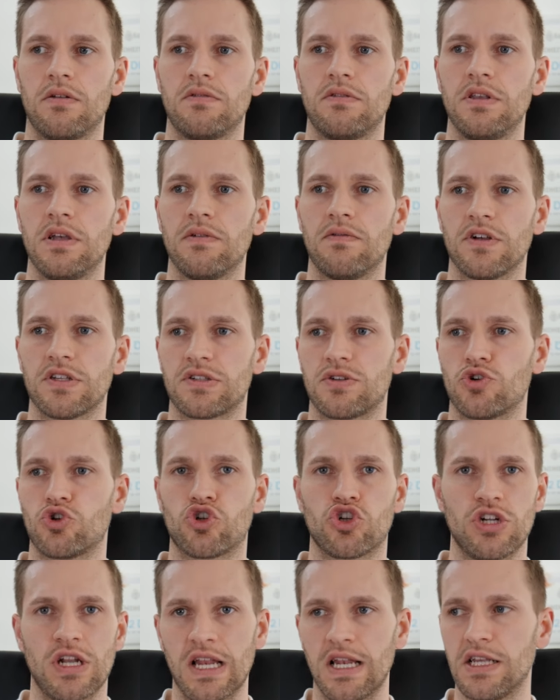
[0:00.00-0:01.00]
dir was
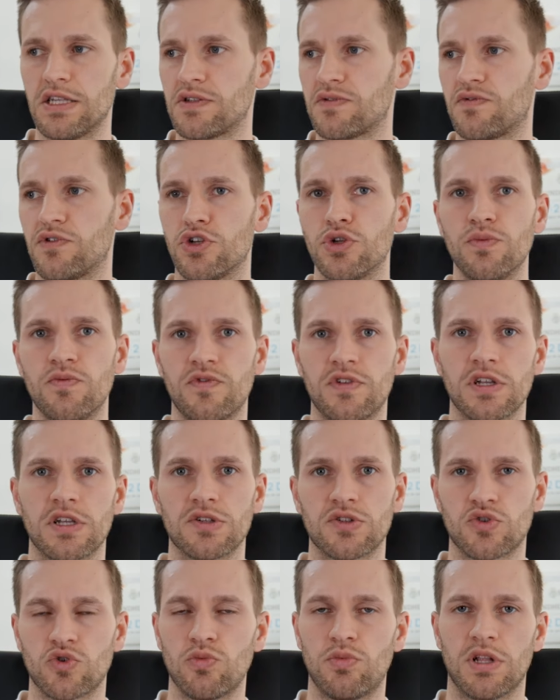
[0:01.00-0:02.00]
Schnelles,
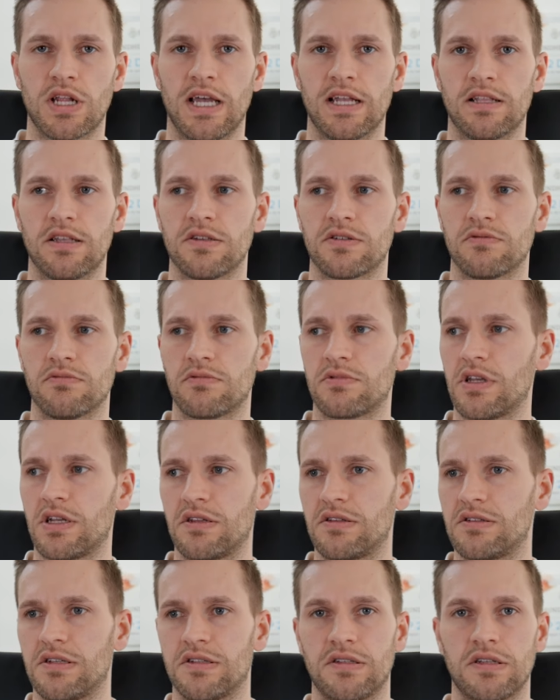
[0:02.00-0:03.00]
Vernünftiges zubereitest und dann
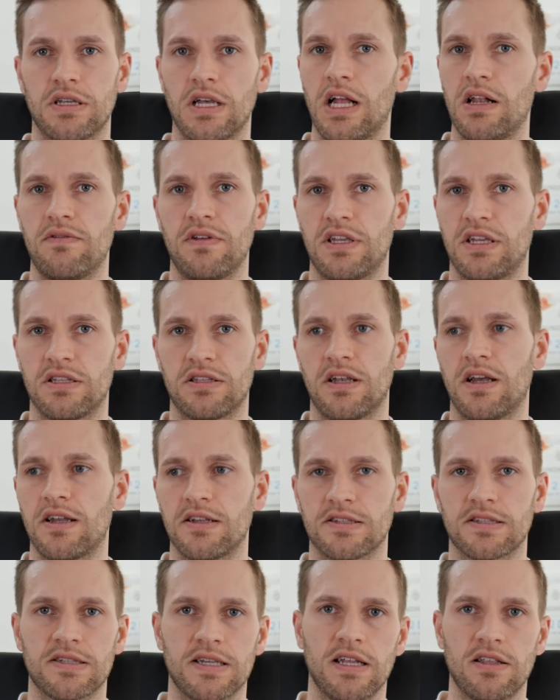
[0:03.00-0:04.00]
ist es egal, welche
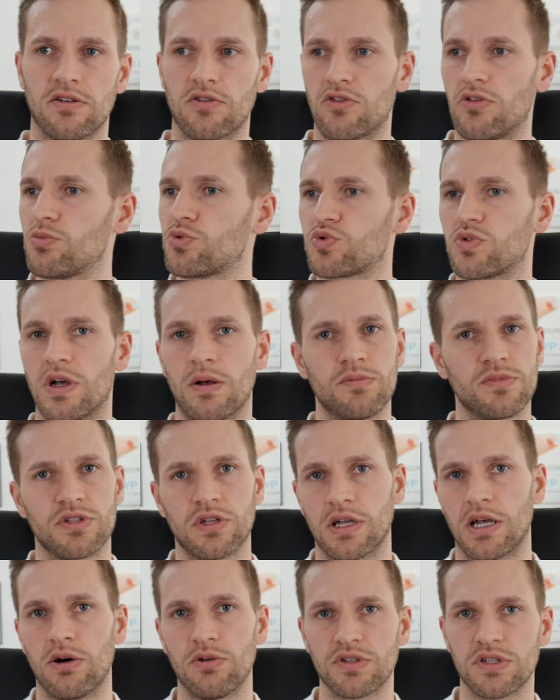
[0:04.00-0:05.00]
Tageszeit, da kommst du abends
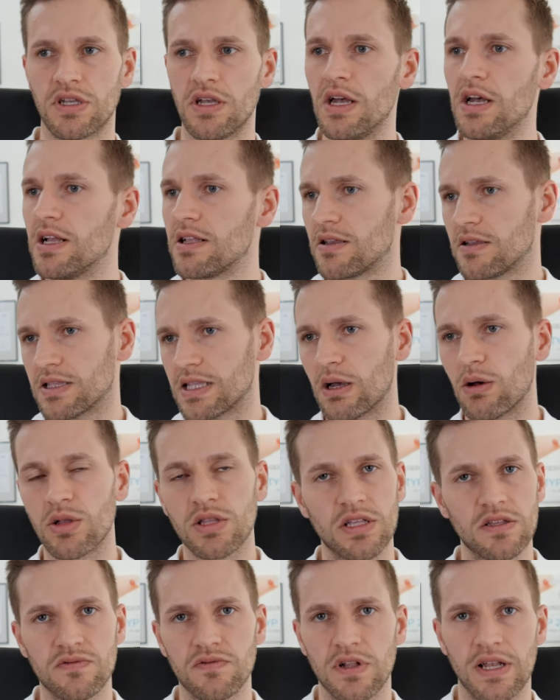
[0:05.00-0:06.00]
nach Hause, dann
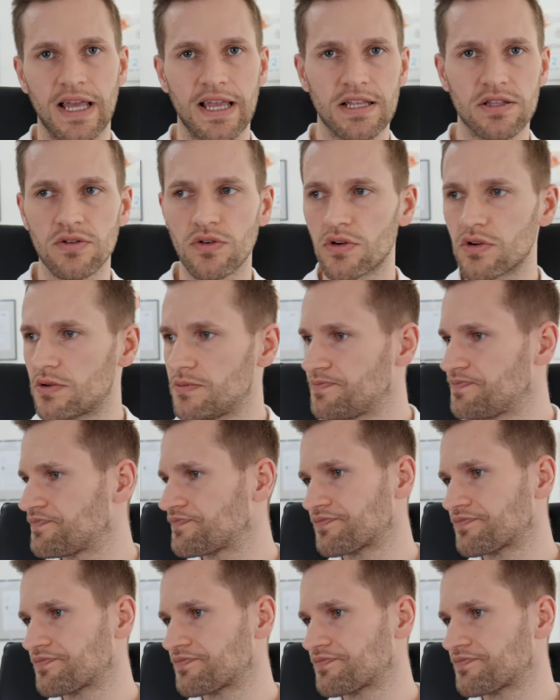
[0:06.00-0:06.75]
dauert es vielleicht noch,